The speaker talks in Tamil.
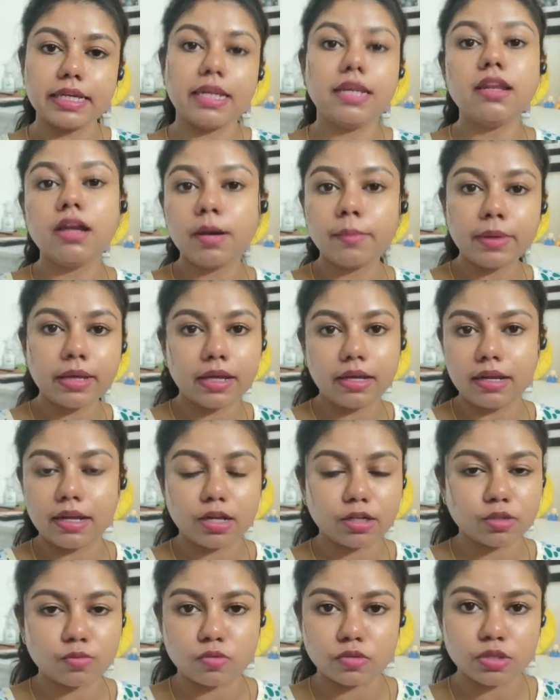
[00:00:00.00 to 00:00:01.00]
எல்லாமே
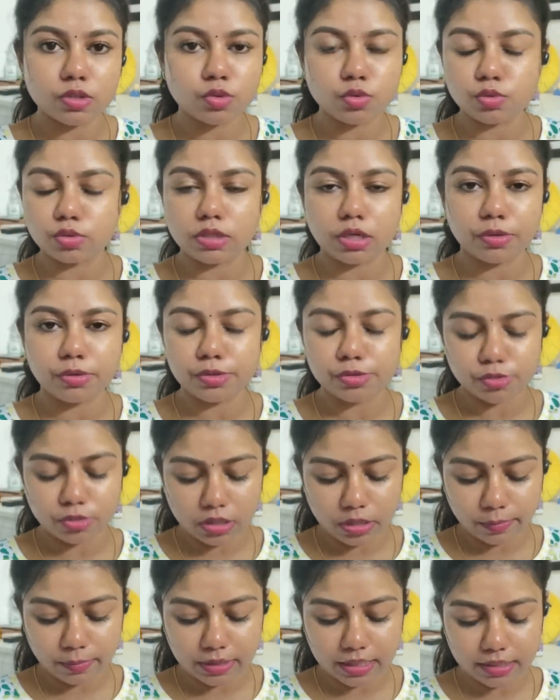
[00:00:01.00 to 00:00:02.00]
எல்லாருக்கும் வந்து சூட் ஆகும்னு
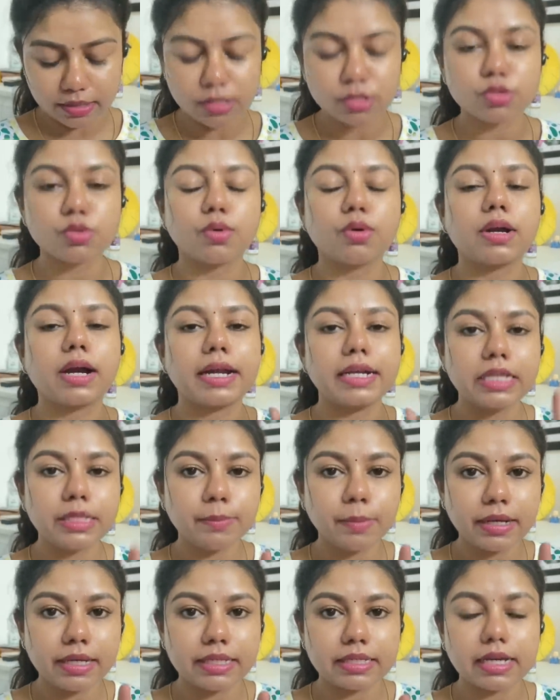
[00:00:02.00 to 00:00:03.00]
சொல்ல முடியாது ஸோ
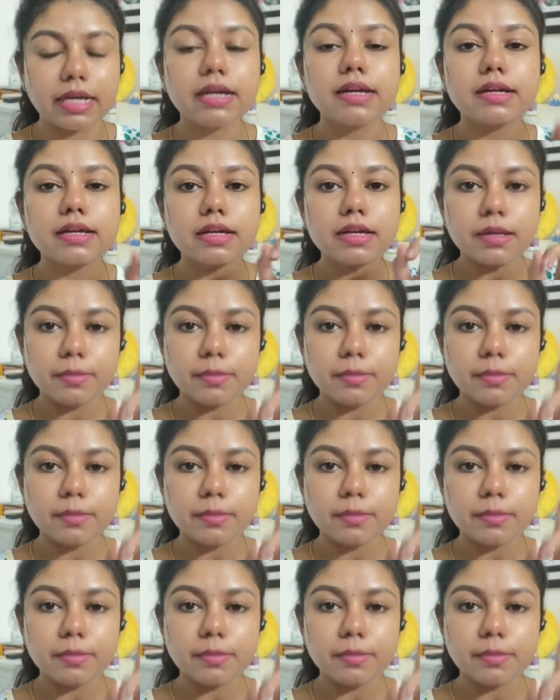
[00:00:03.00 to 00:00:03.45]
கண்டிப்பாக நீங்கள்